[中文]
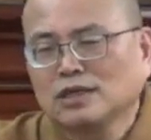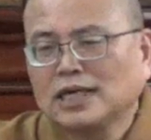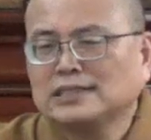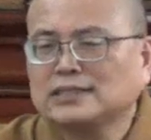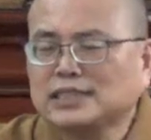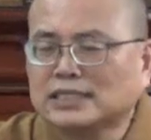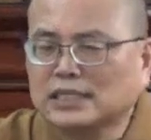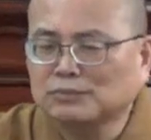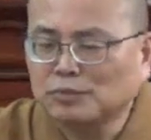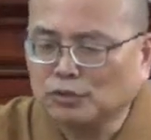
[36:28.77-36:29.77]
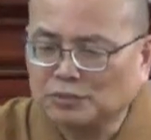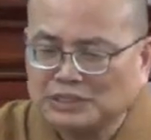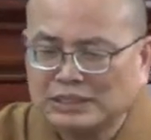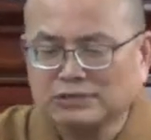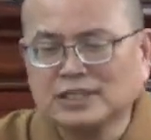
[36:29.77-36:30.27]
开始讲的跟婆罗门
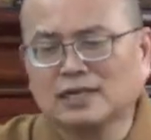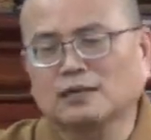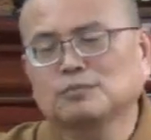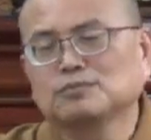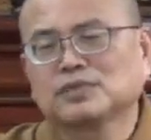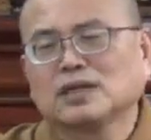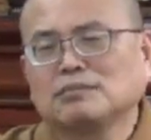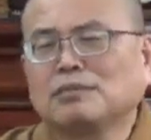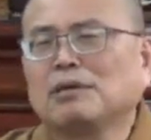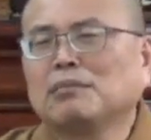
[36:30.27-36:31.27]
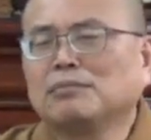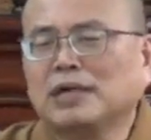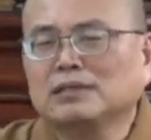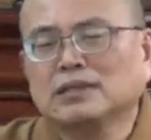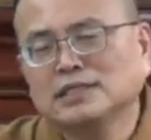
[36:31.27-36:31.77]
教一样，慢慢慢
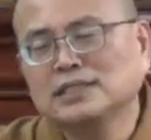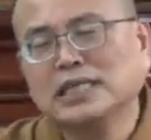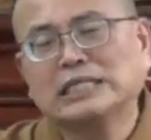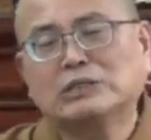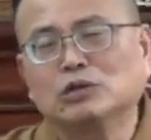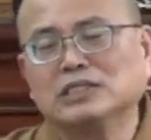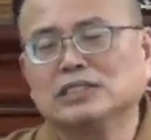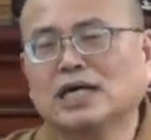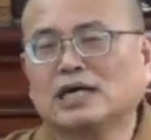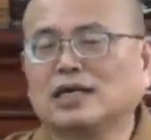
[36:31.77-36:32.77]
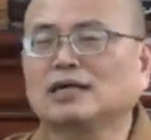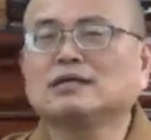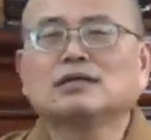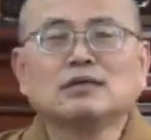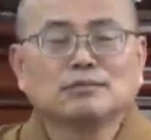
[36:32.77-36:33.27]
慢，那既然都跟一样啊，那
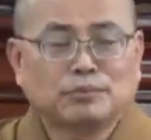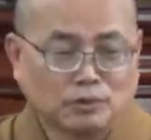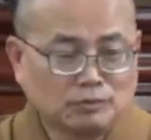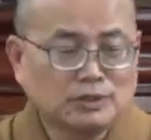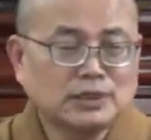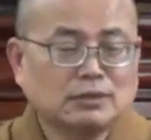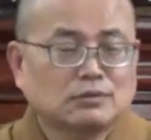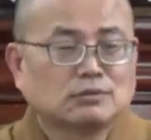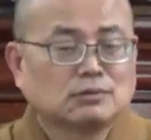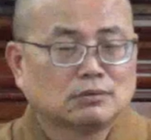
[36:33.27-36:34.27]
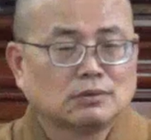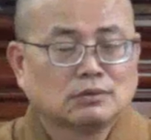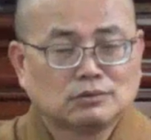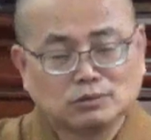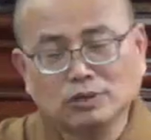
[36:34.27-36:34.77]
婆罗门教，
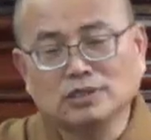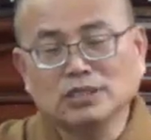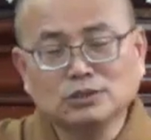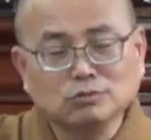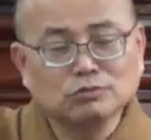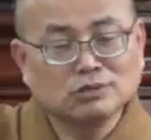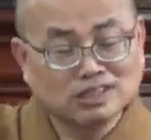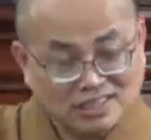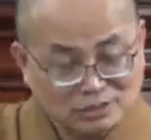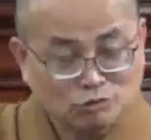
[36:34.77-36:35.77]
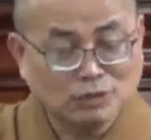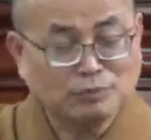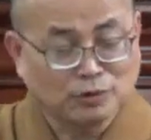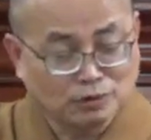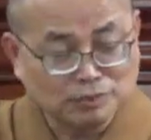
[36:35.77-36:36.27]
所以印度印度的
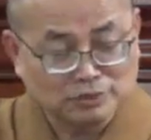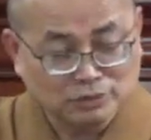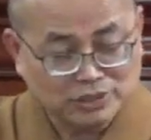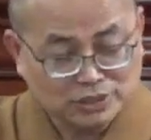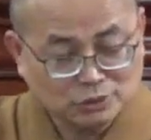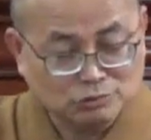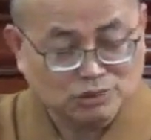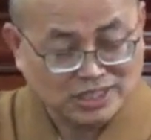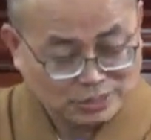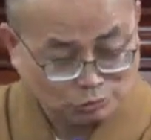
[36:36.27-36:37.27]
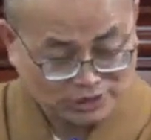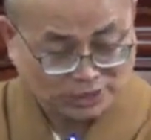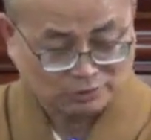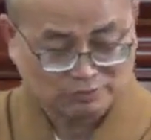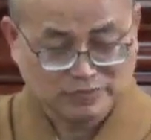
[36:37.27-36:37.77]
婆罗门或印度印度
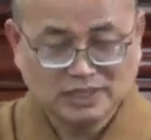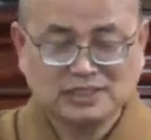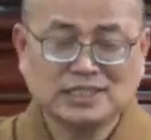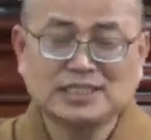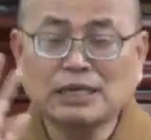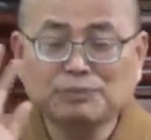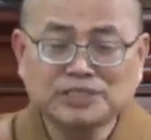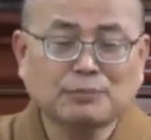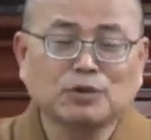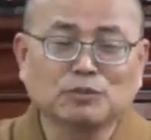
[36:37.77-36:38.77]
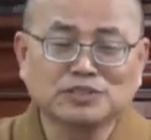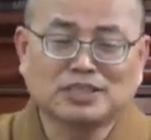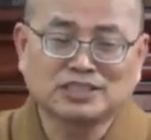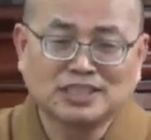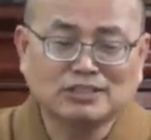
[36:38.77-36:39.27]
教，现在不叫婆罗门
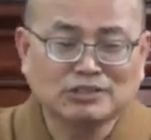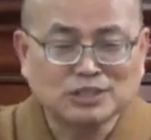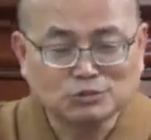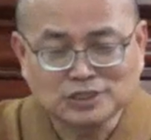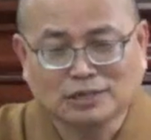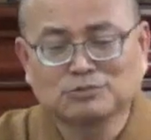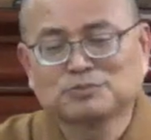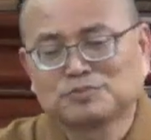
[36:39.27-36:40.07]
教，现在叫印度教。